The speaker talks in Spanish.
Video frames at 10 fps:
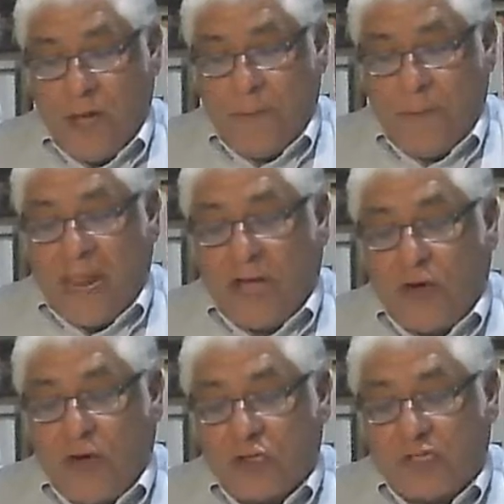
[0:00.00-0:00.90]
para
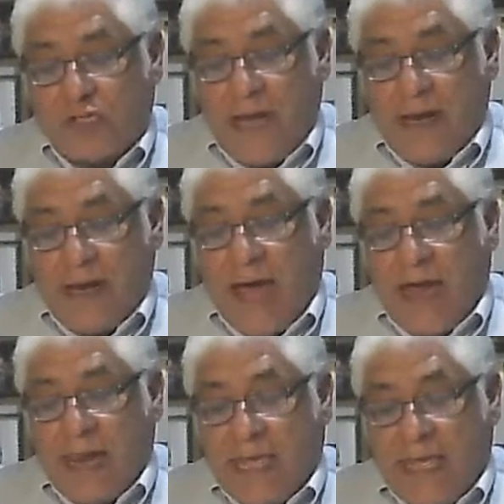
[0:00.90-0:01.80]
conocer
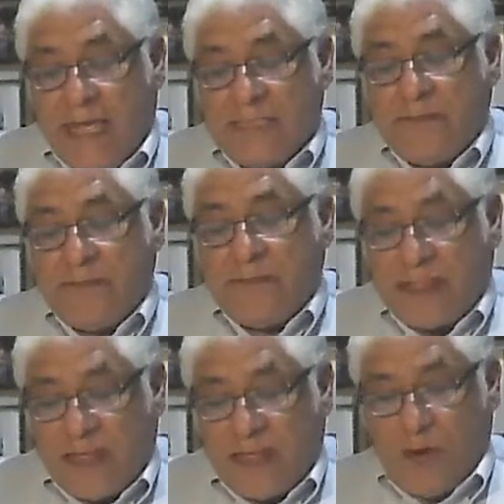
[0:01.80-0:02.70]
al que es
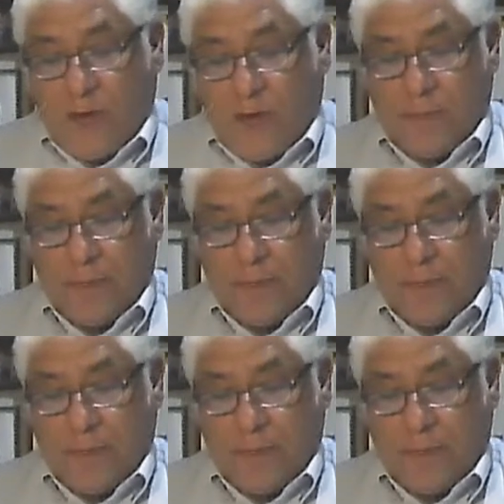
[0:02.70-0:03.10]
verdadero